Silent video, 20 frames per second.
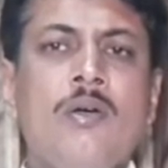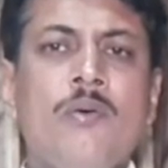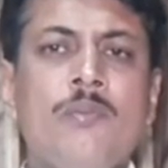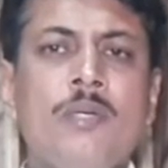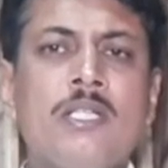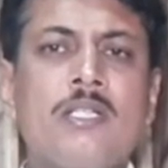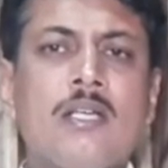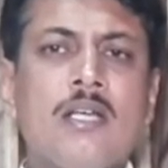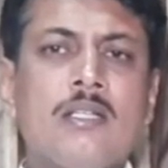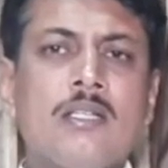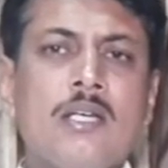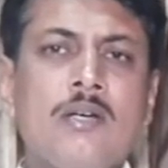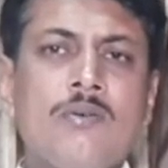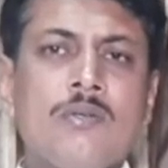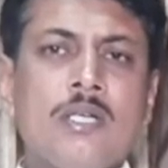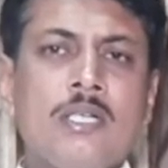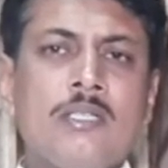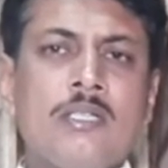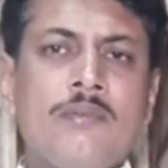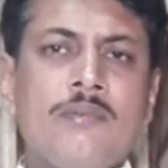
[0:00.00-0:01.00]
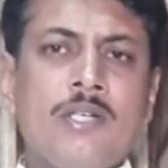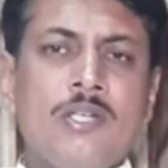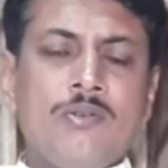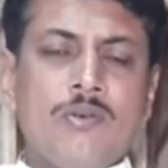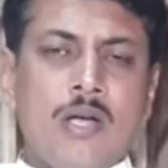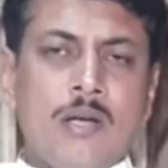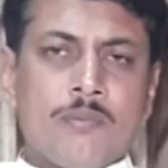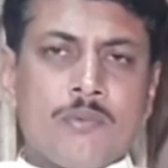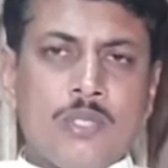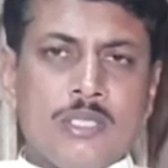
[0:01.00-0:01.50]
उम्मीद करता हूं कि ये
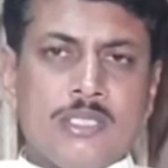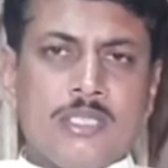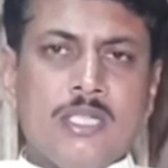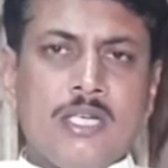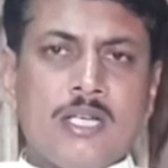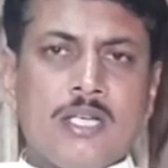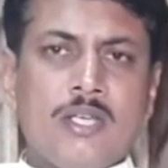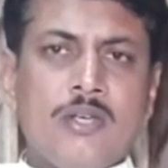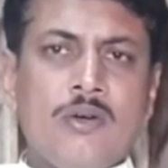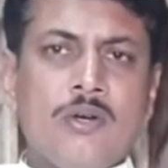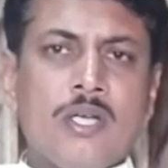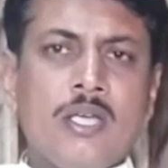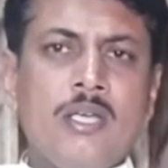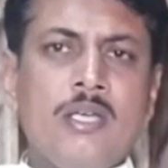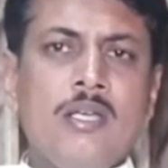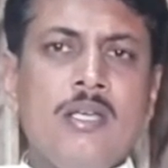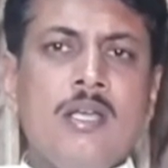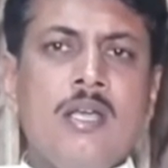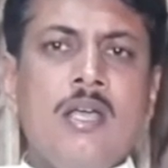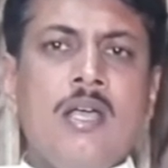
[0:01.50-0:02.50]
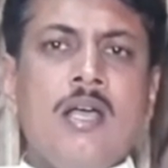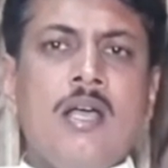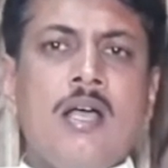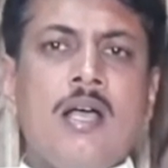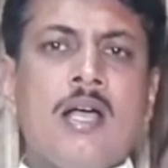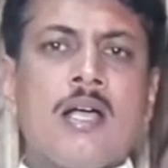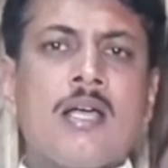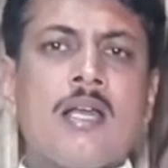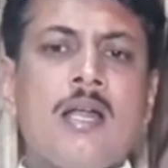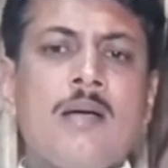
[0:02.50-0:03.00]
वीडियो आपको अच्छी लगी होगी
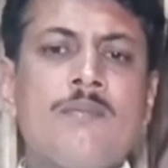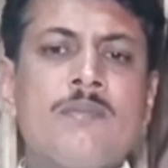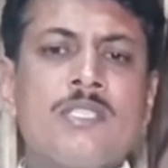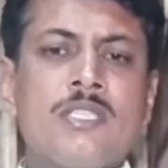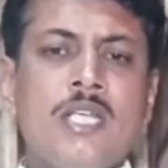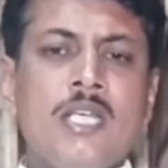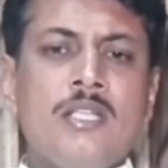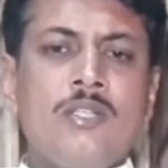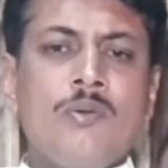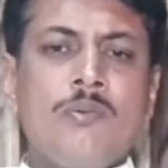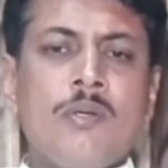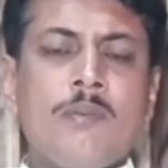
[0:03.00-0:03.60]
अगर आप मजीद